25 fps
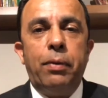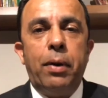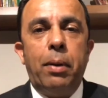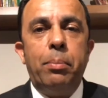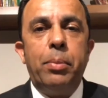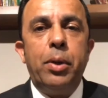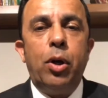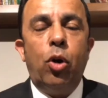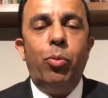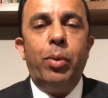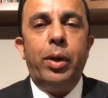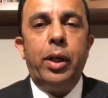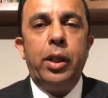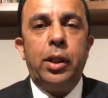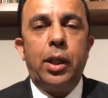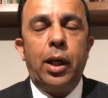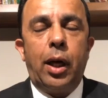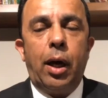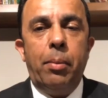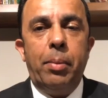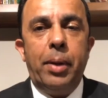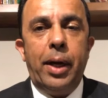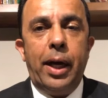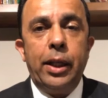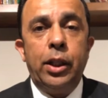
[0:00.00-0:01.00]
بيوم
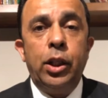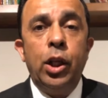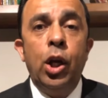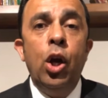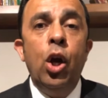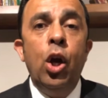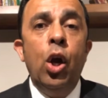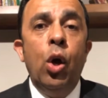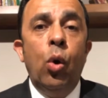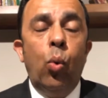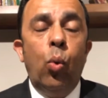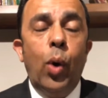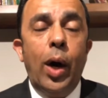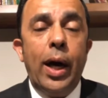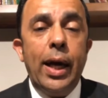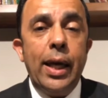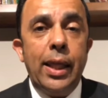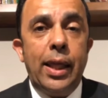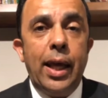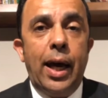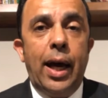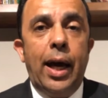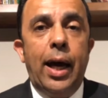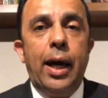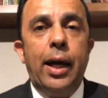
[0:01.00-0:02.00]
الانتخابات
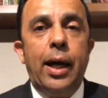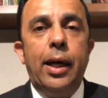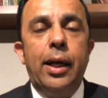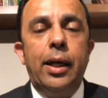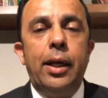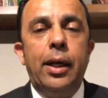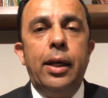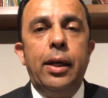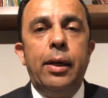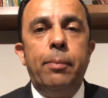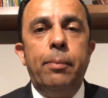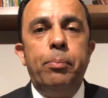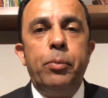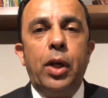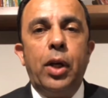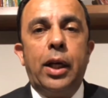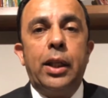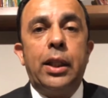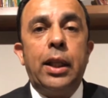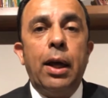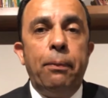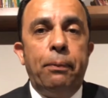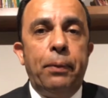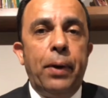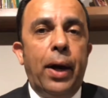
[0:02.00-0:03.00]
وإذا
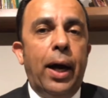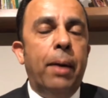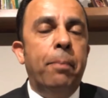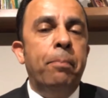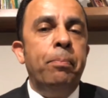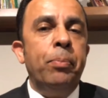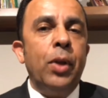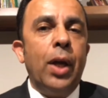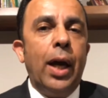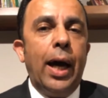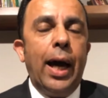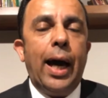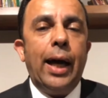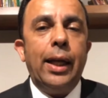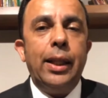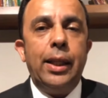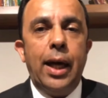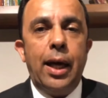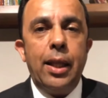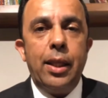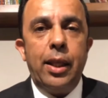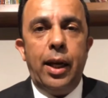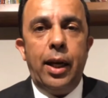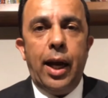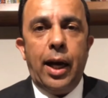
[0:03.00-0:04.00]
اختفى أحد
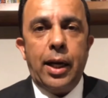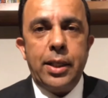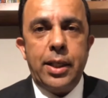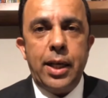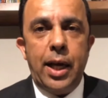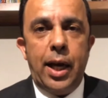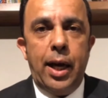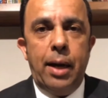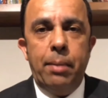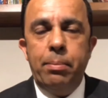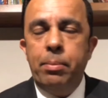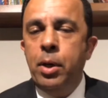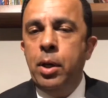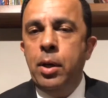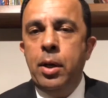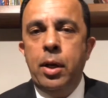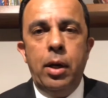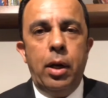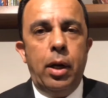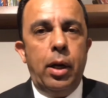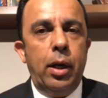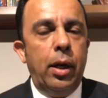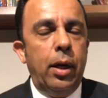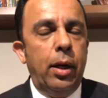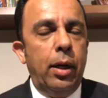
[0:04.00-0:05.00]
هذه الأحزاب
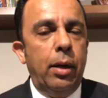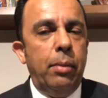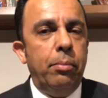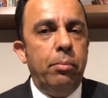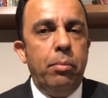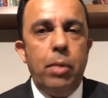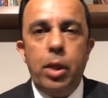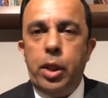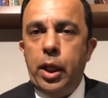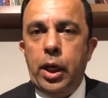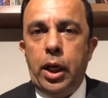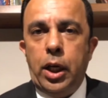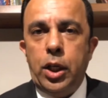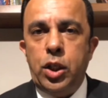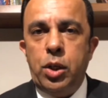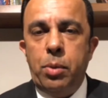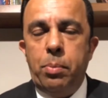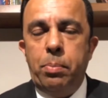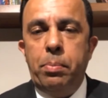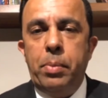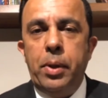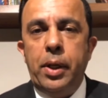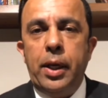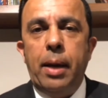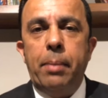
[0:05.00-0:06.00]
مثل
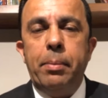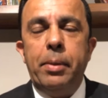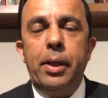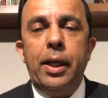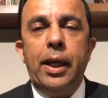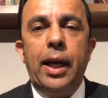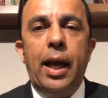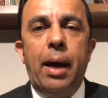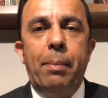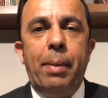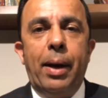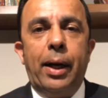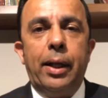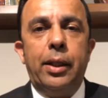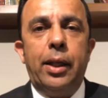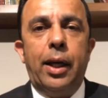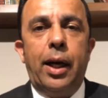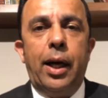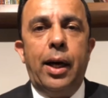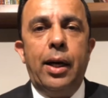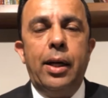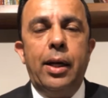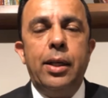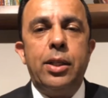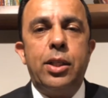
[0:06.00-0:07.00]
حزب يمينة بعد
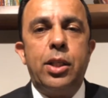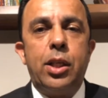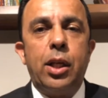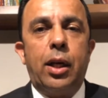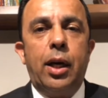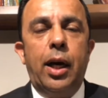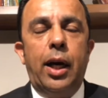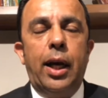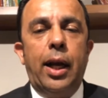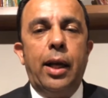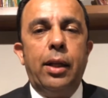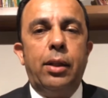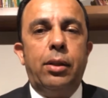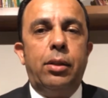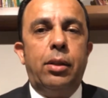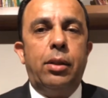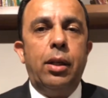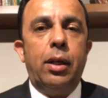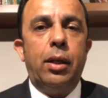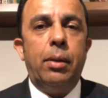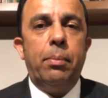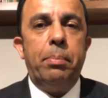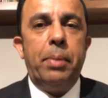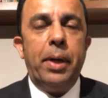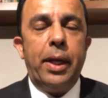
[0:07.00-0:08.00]
استقالة
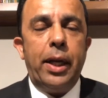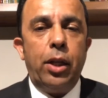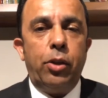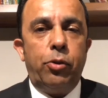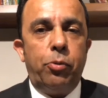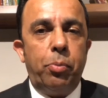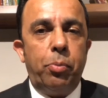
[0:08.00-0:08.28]
بنت